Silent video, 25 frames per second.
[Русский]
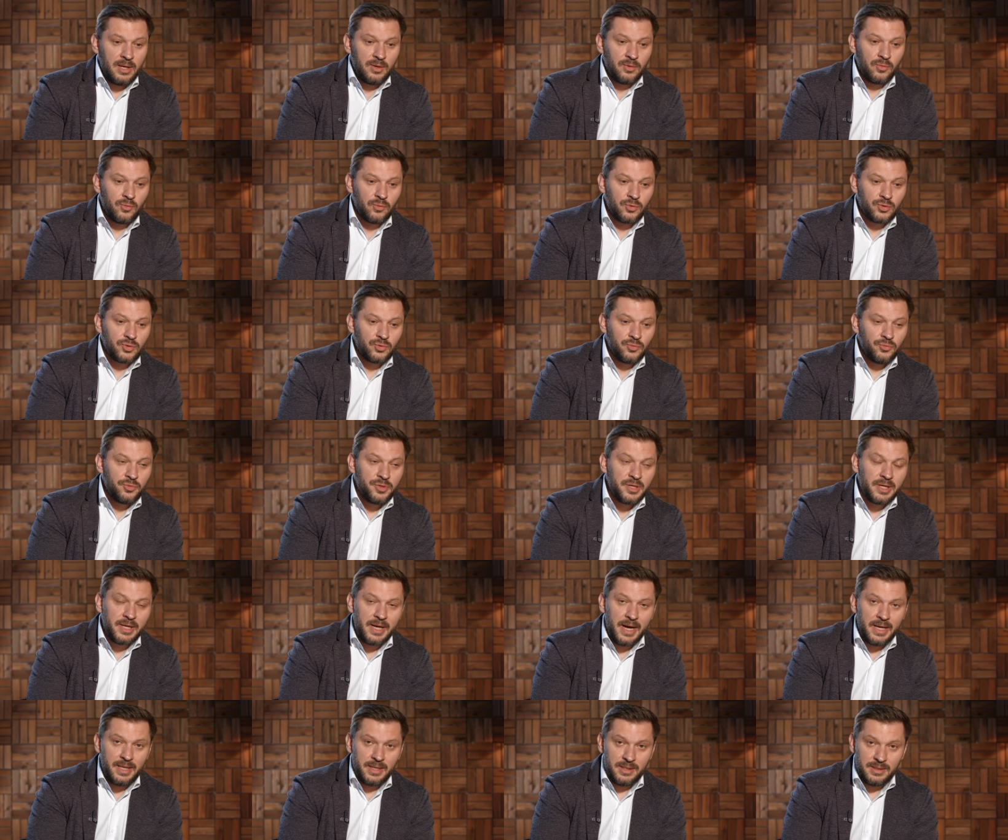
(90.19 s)
Курс
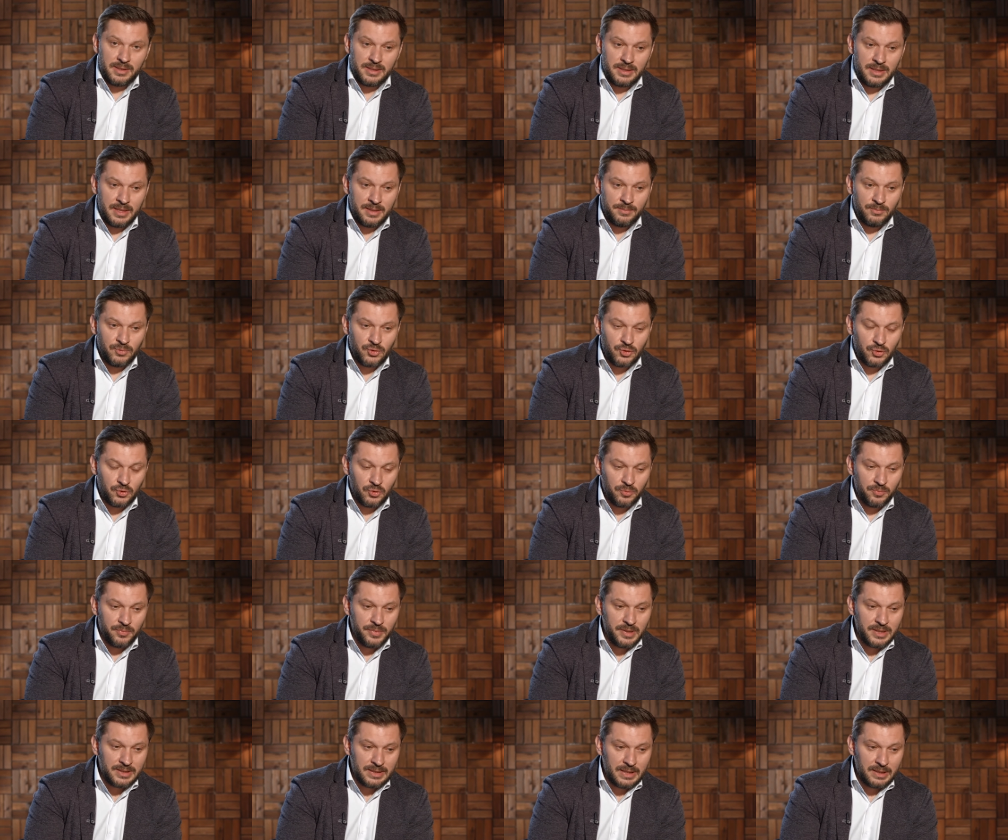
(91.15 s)
уникален тем, что
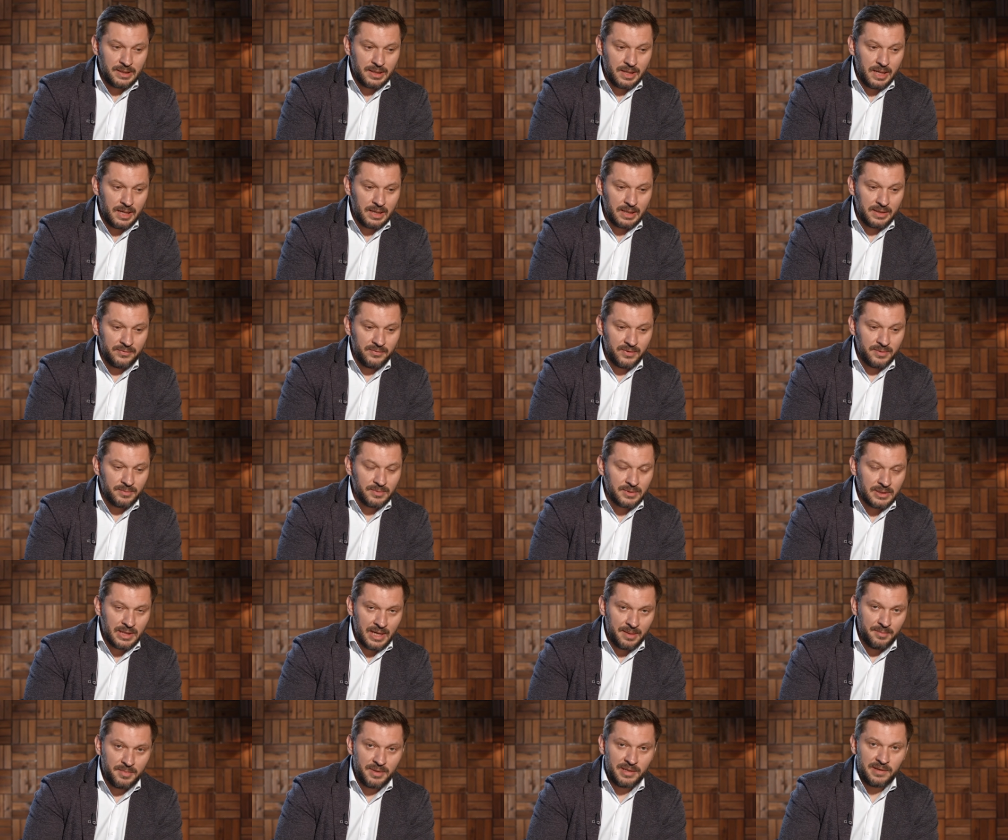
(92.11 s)
мы затрагиваем
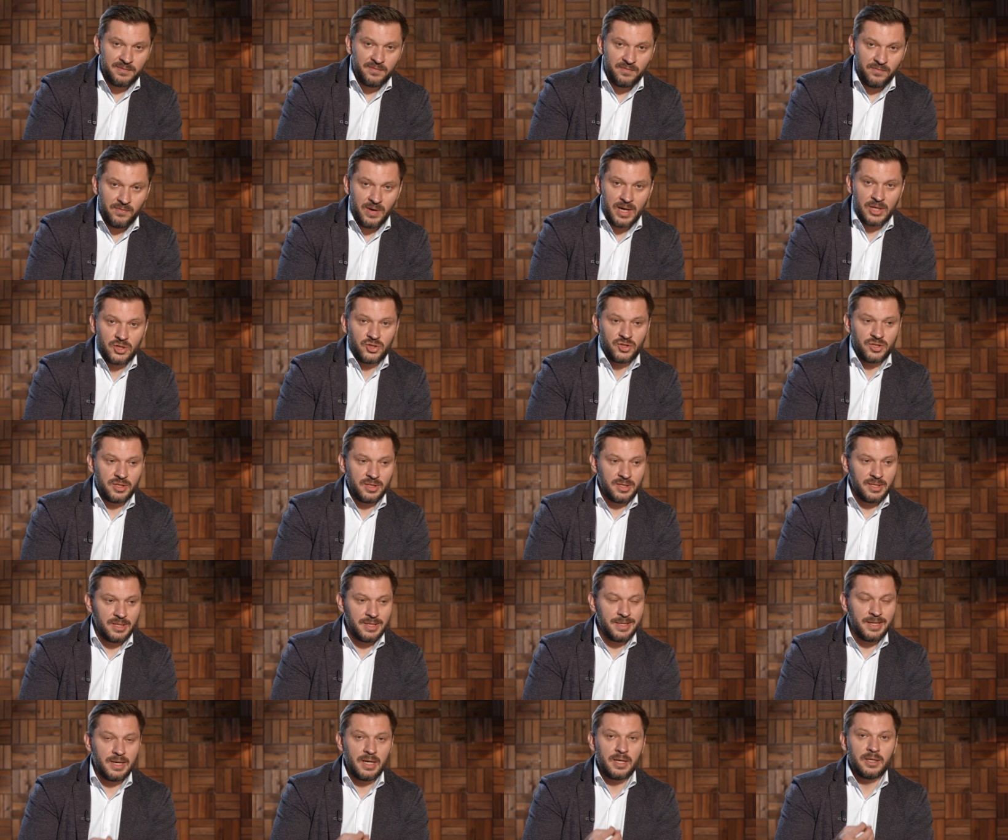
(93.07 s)
самые важные
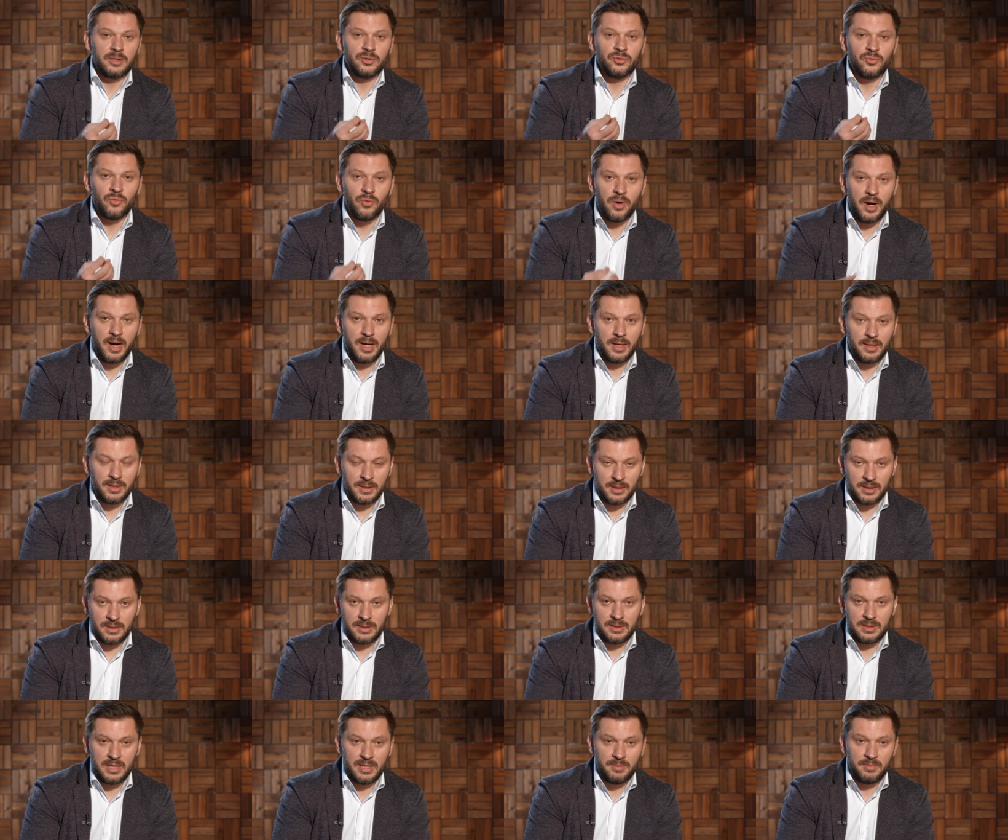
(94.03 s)
и
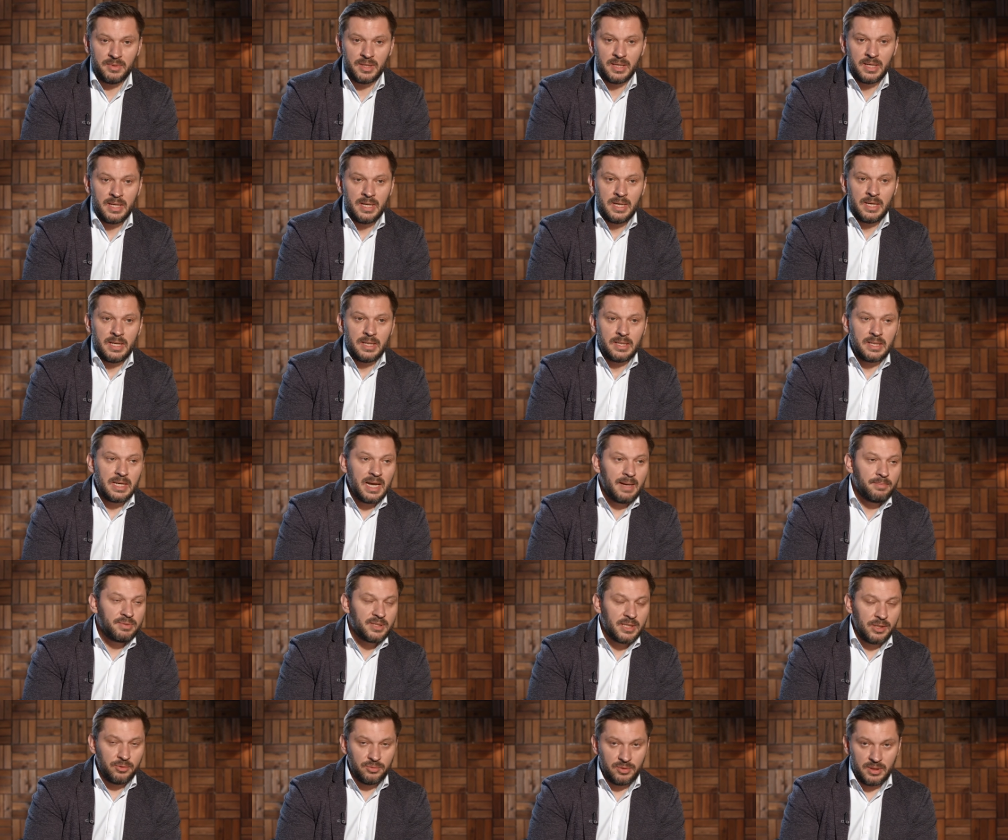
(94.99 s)
актуальные темы для
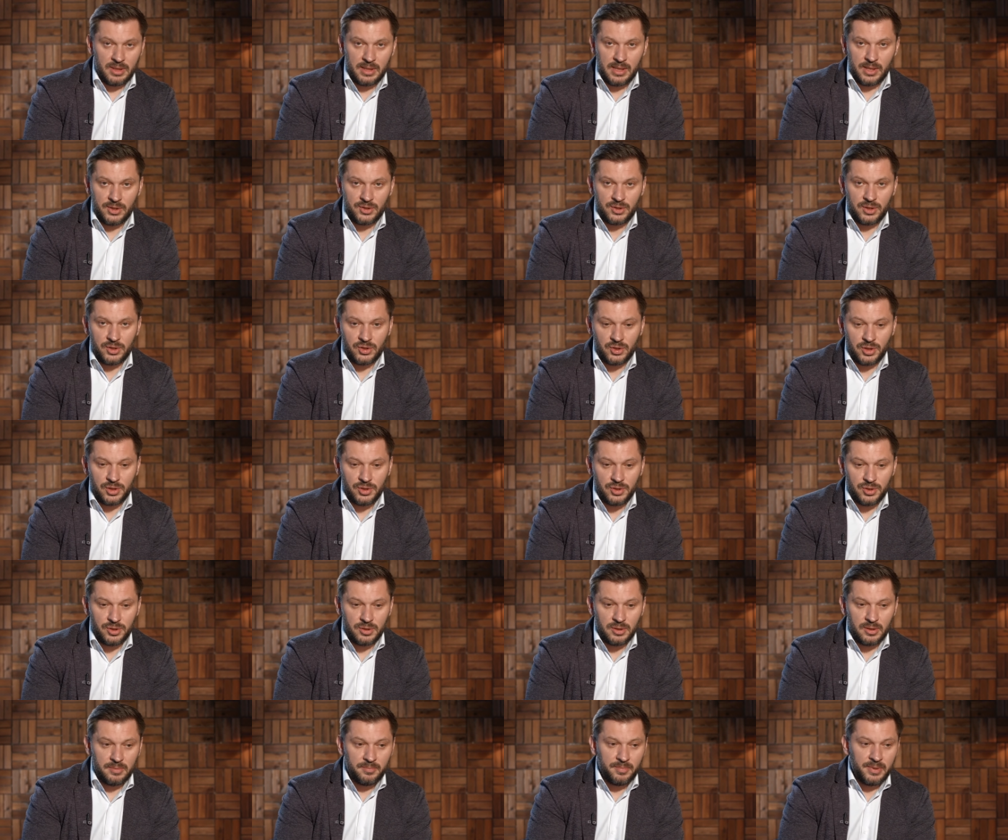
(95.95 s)
абсолютно каждой
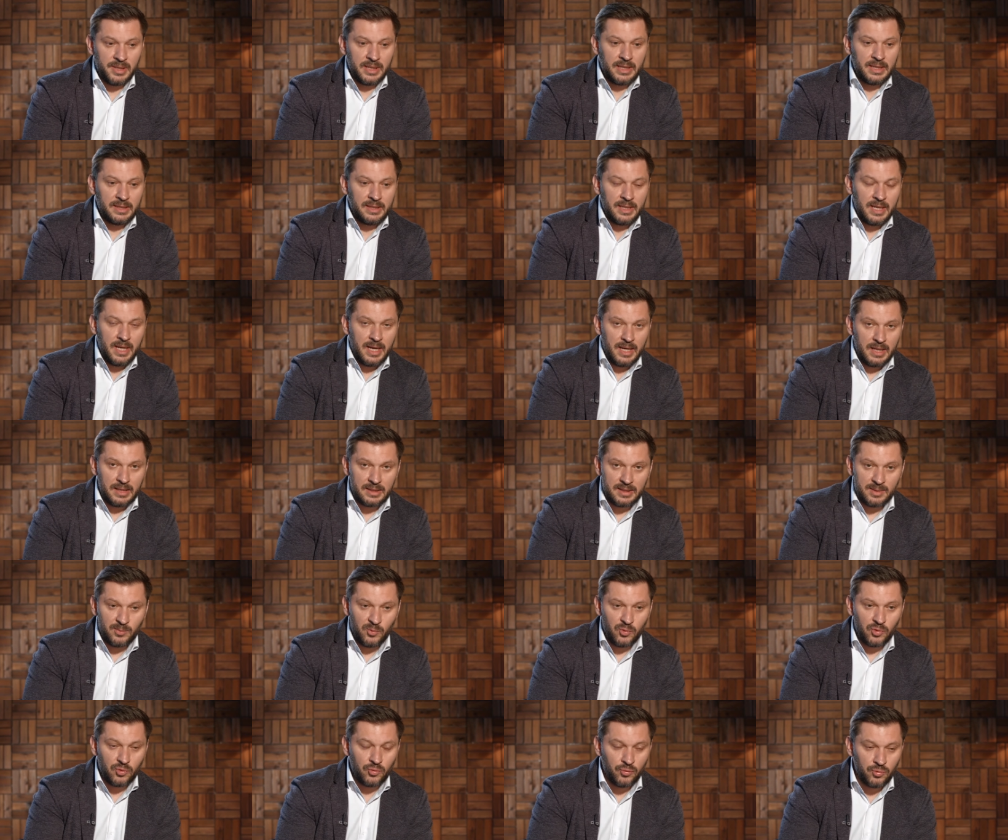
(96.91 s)
женщины. Благодаря
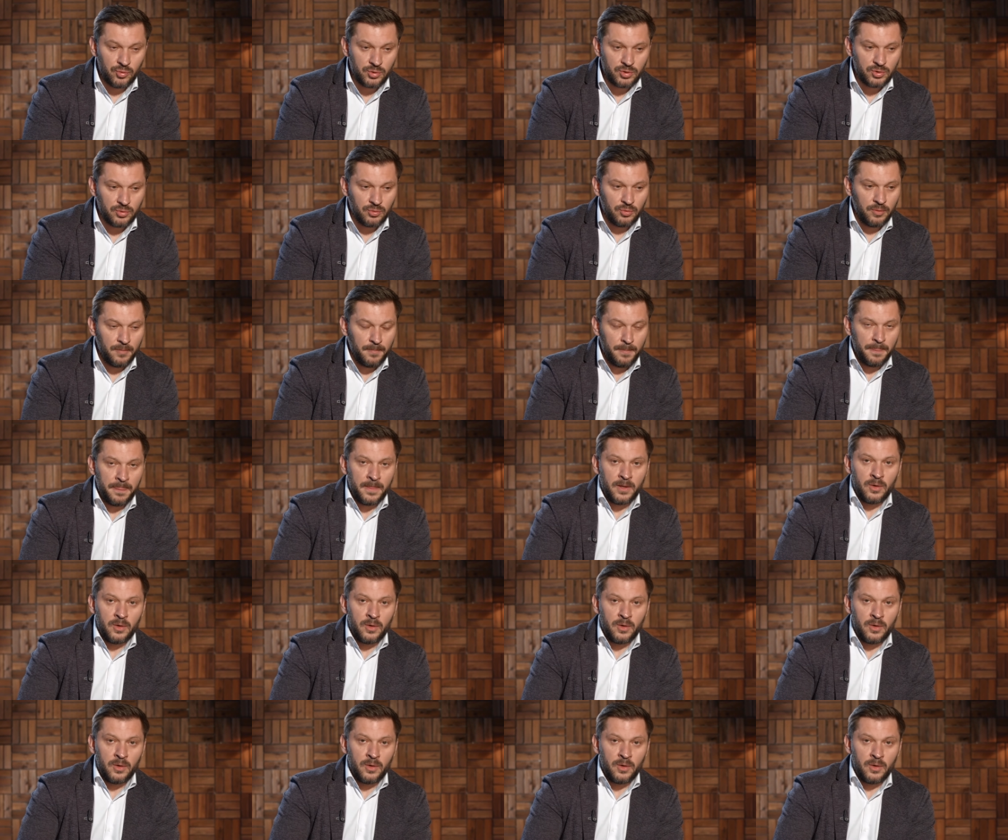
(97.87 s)
этому курсу